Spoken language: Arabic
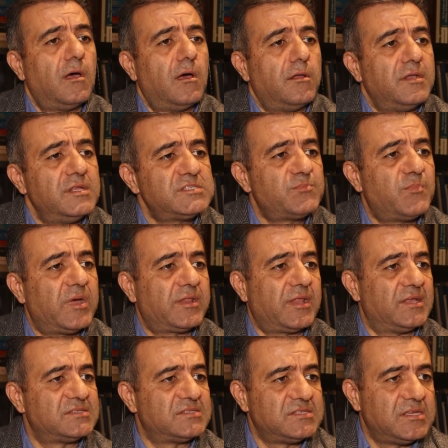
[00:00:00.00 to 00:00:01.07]
نسبة
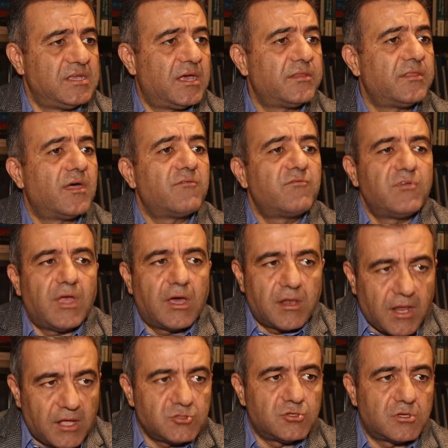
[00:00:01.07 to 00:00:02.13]
الزيادة في
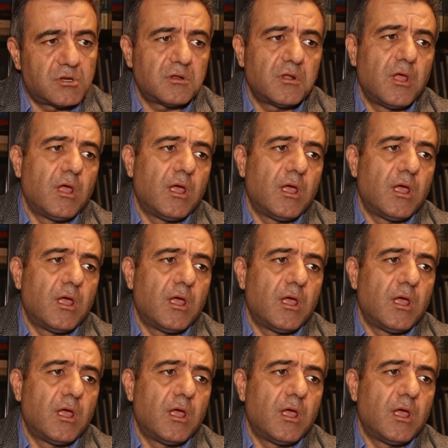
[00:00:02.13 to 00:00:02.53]
الأجر